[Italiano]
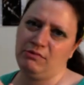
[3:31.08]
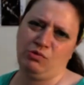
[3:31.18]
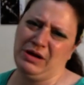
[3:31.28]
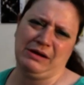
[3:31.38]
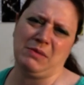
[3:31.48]

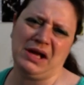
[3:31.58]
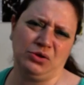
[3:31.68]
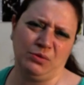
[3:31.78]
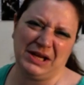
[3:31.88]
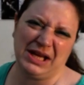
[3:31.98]
un
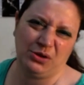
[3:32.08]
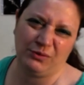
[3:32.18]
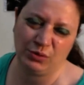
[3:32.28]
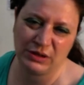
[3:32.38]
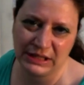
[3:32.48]
armadio magari
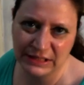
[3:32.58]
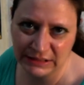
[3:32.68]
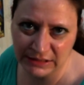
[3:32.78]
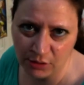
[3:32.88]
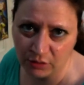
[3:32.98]
dove non tenete
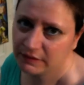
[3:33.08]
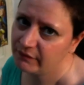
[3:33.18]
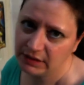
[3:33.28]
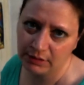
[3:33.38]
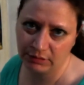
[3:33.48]
tante cose
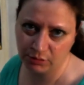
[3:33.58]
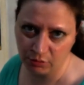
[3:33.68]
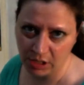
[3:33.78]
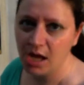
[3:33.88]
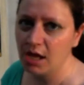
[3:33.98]
24
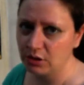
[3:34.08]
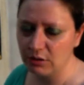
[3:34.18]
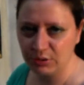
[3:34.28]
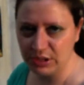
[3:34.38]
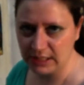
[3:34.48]
ore
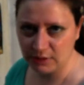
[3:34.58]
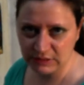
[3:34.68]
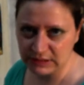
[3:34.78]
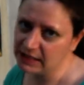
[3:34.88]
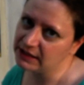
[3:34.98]
dopodiché lo
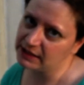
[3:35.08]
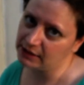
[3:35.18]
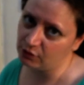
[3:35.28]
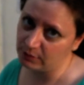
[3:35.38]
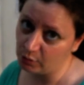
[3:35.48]
estraete ed è
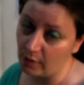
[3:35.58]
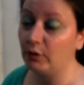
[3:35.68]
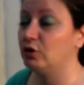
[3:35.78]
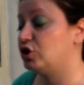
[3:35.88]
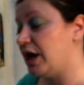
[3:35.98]
come
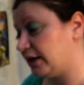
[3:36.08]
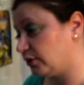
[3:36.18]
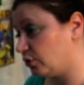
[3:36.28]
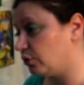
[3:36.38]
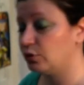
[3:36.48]
nuovo
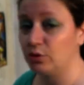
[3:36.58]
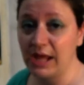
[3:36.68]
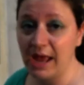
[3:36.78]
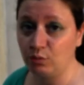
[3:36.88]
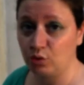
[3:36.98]
certo non
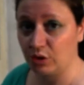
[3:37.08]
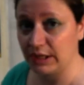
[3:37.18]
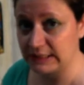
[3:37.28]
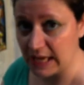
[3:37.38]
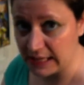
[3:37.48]
è un
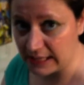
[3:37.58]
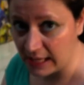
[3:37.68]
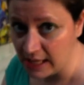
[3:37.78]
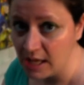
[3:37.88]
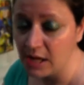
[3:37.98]

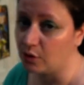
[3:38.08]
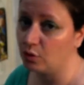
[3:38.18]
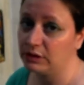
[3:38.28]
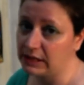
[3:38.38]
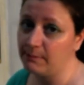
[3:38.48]
toccasana
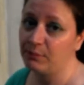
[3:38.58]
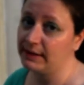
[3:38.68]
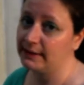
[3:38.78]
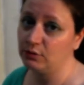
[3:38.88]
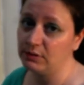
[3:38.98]
col tempo
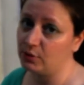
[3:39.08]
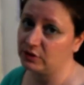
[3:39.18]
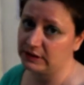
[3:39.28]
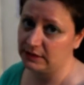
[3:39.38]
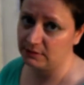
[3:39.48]
anche
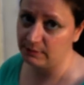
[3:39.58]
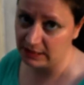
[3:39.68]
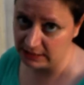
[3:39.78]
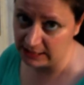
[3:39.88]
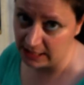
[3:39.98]
l'uniposcas ve
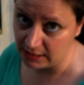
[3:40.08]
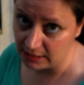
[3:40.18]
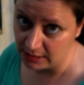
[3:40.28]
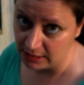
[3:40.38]
la dirà